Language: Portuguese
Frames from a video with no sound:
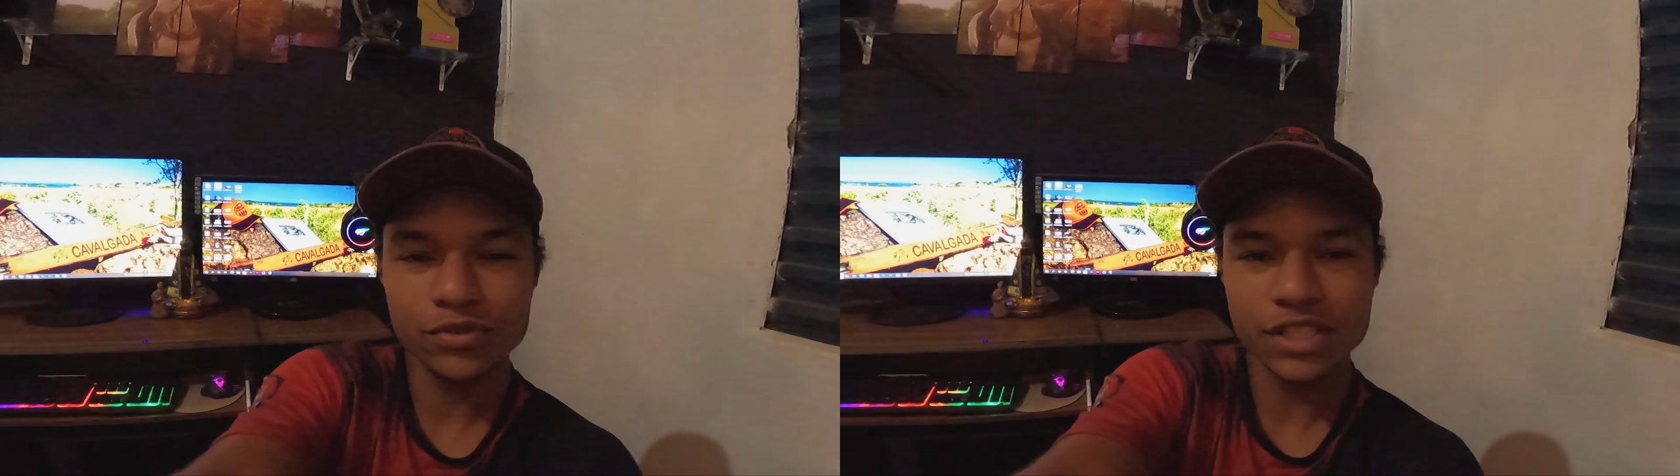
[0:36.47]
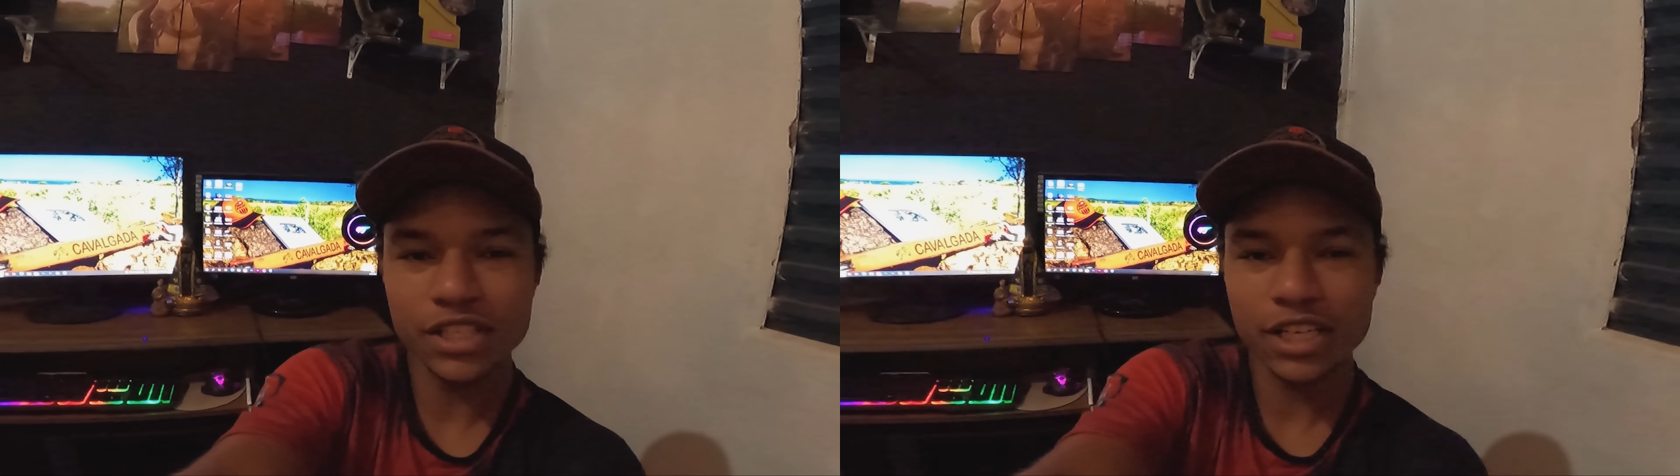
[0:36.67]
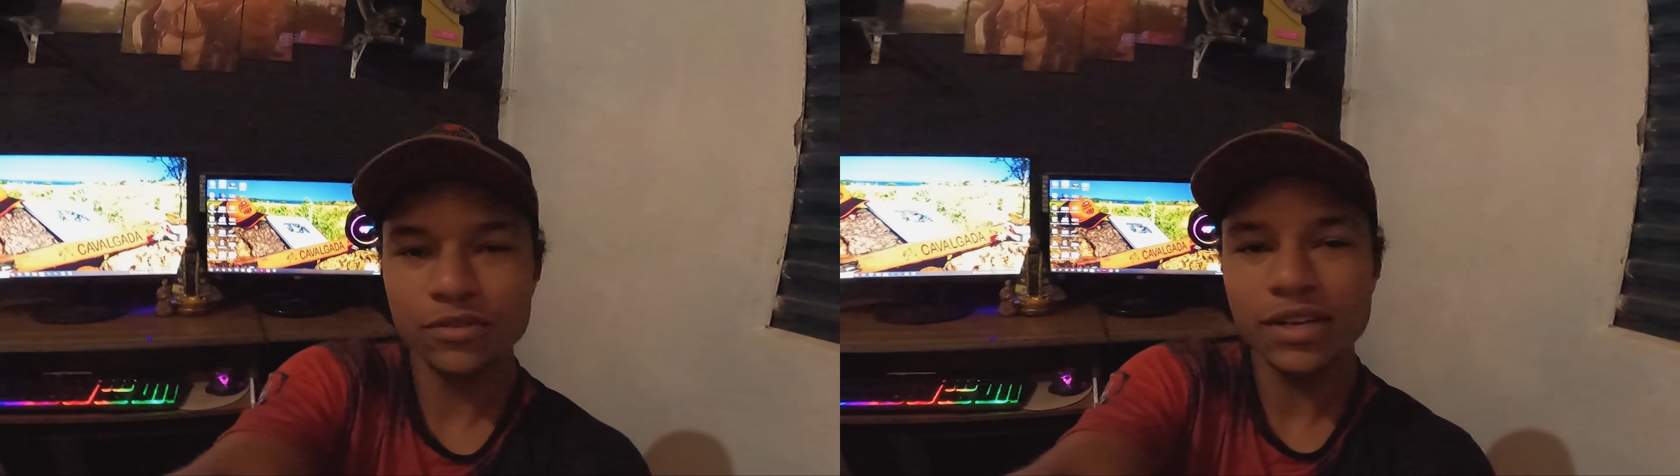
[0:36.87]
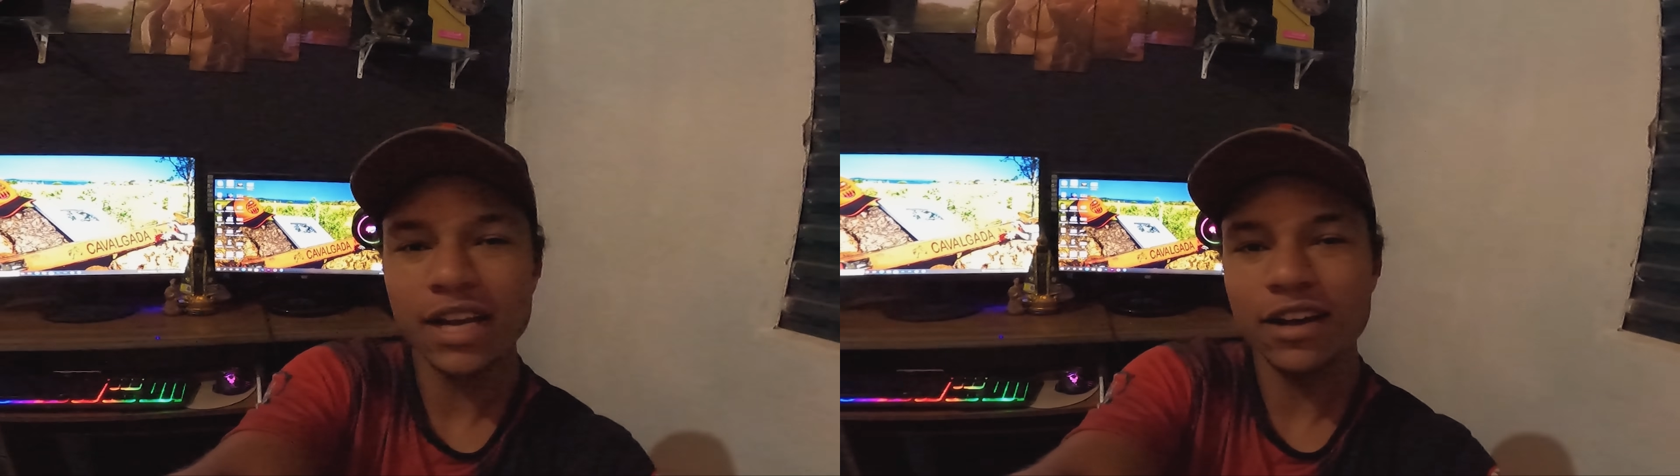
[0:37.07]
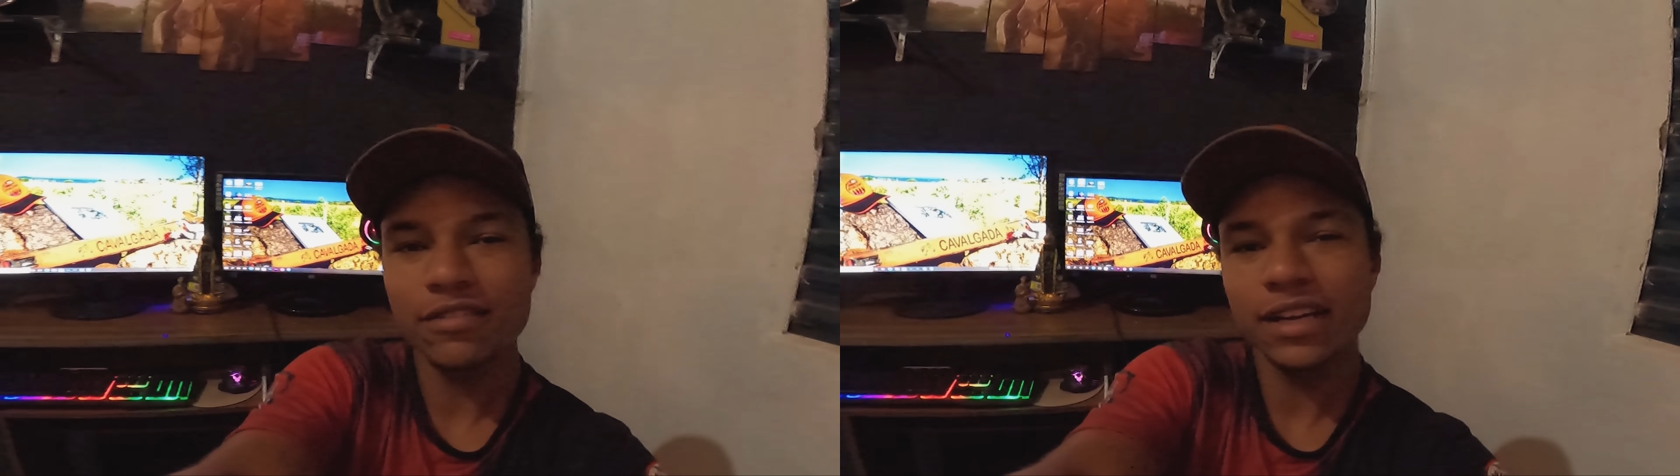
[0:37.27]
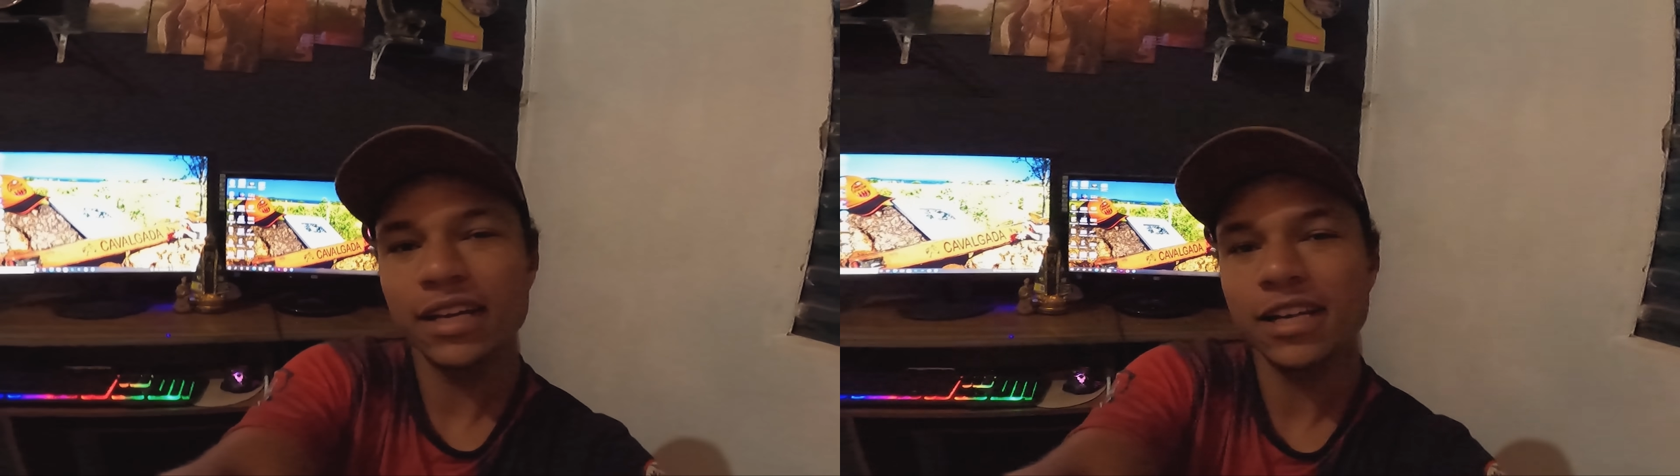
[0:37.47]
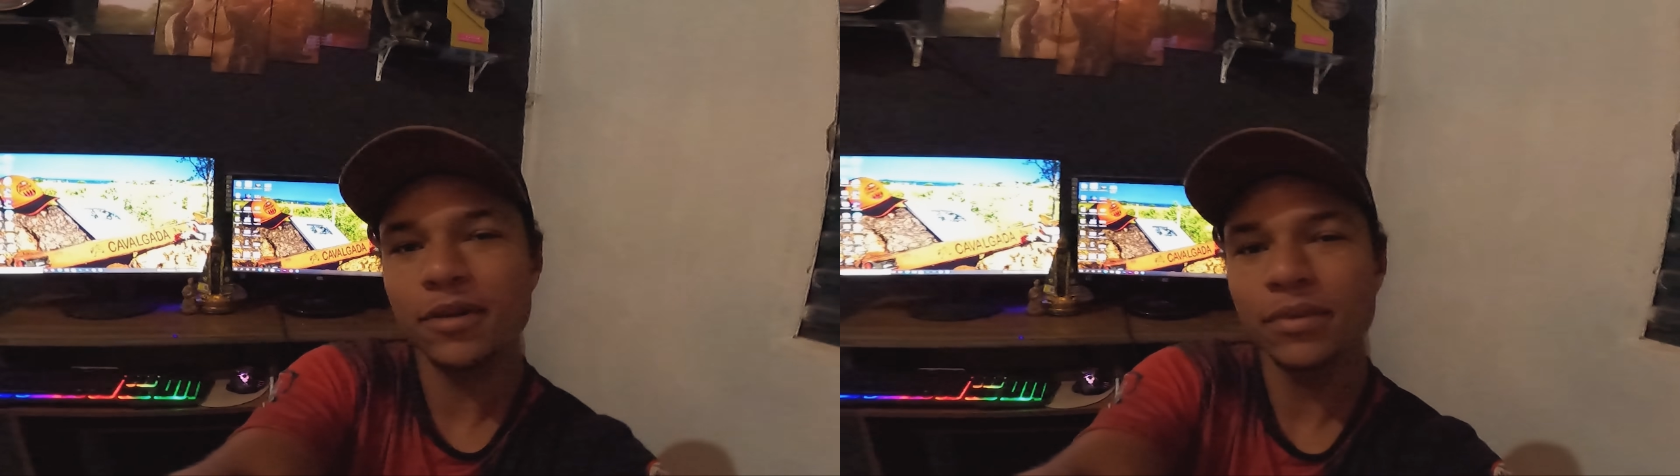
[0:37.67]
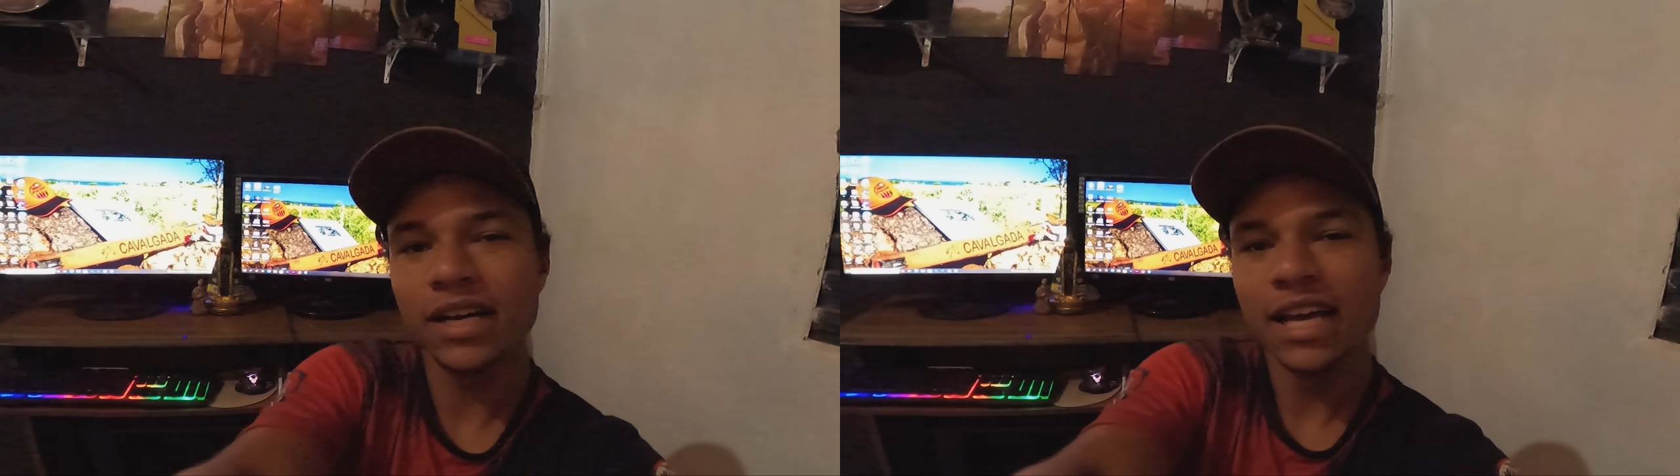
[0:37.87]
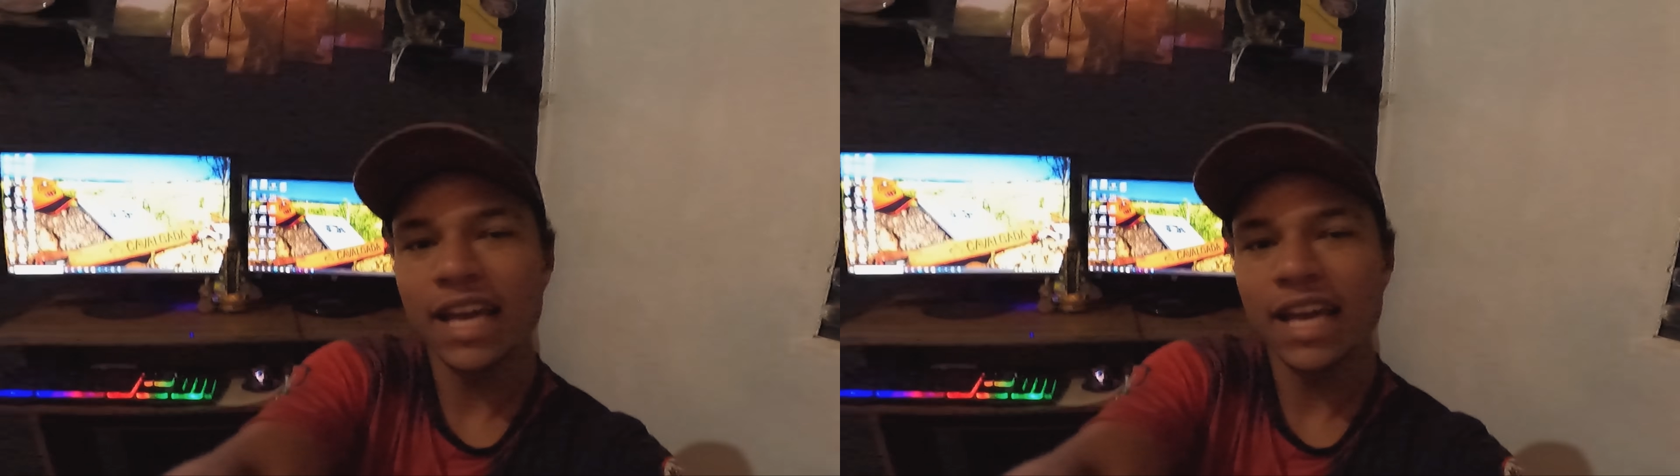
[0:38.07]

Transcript: vídeos aqui no canal, vaquerama,